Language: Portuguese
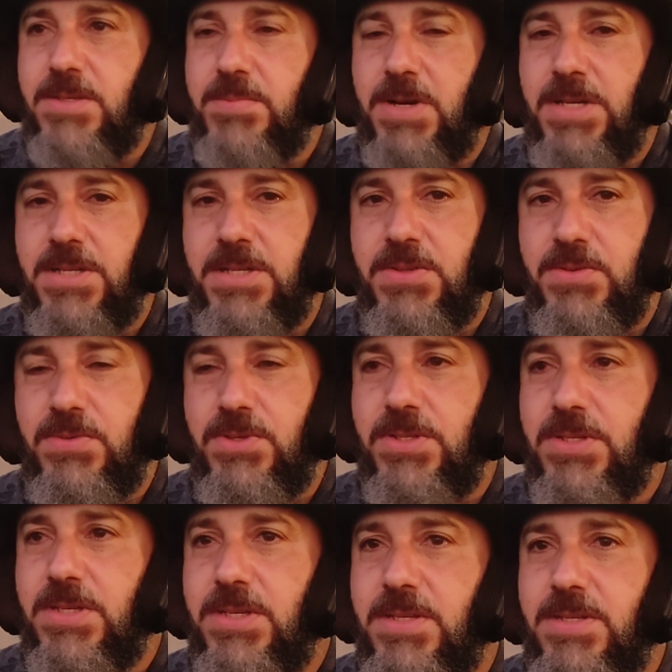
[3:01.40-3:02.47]
as imagens aí com
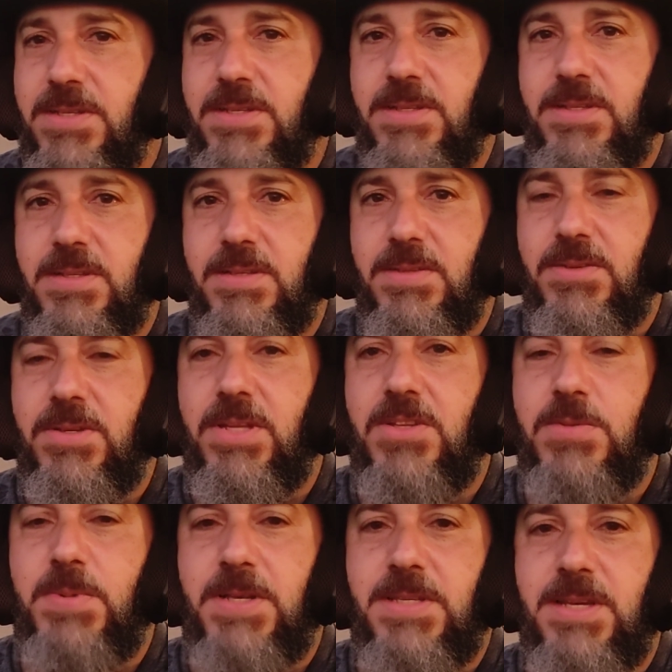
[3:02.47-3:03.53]
vocês do que
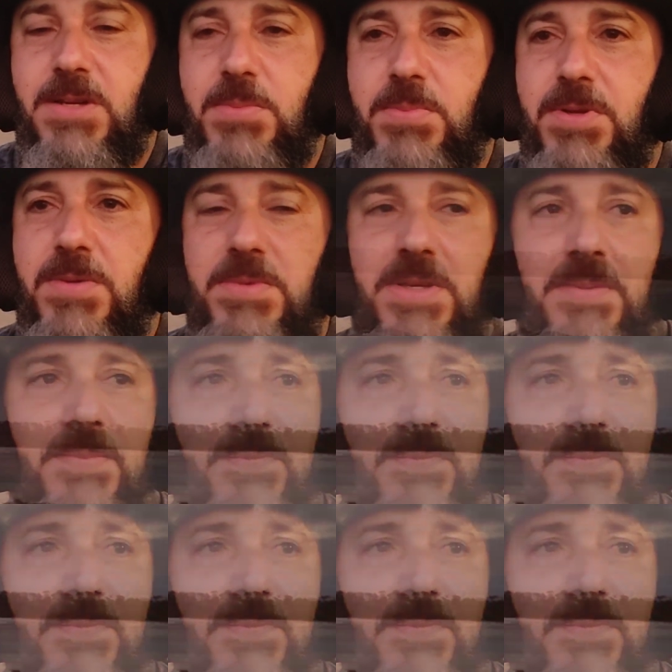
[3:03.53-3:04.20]
eles passaram para mim.